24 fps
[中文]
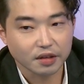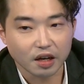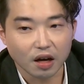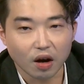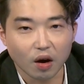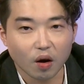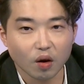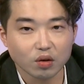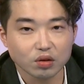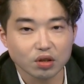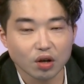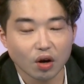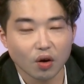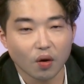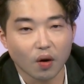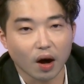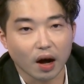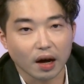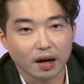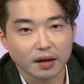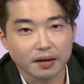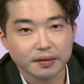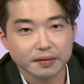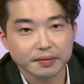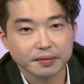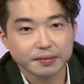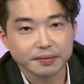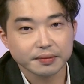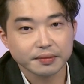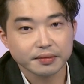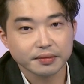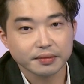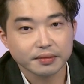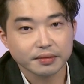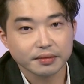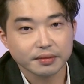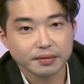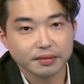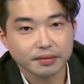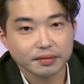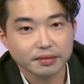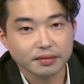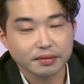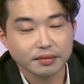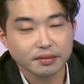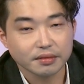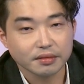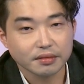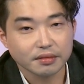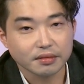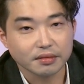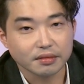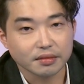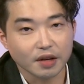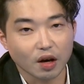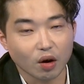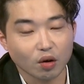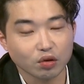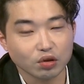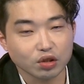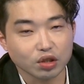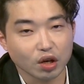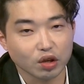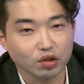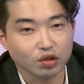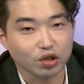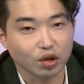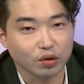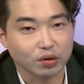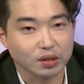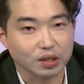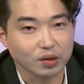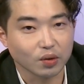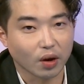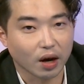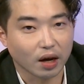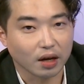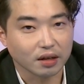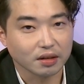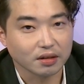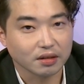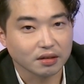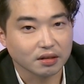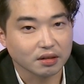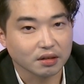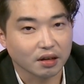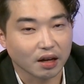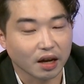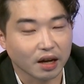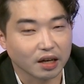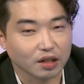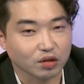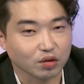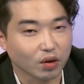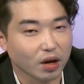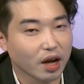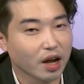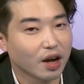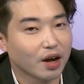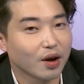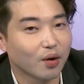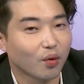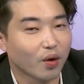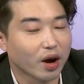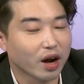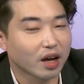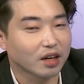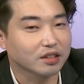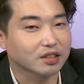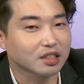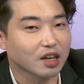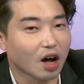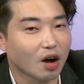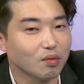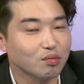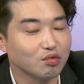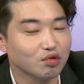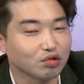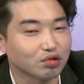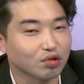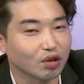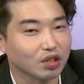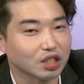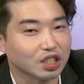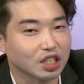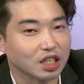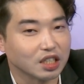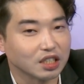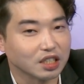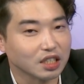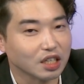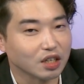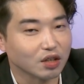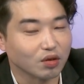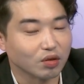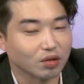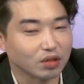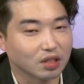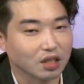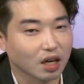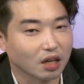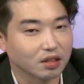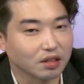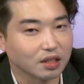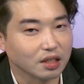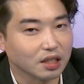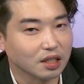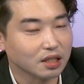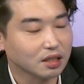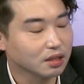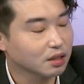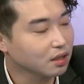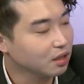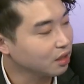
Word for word: 欧洲网、欧洲求职网，哎，说：哎，我要招募做浅见国造的人。